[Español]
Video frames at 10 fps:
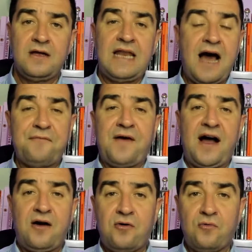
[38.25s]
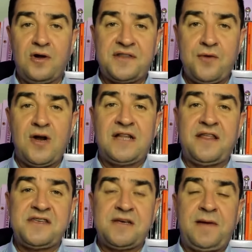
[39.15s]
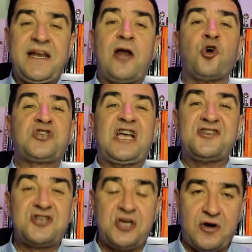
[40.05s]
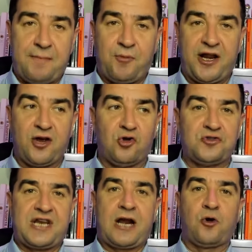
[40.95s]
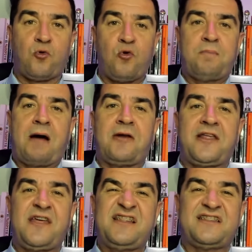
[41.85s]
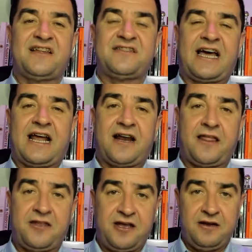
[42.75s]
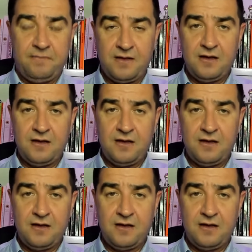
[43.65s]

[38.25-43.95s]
la AFA o el Tribunal de Disciplina lo sanciona por encontrarlo culpable de intentar agredir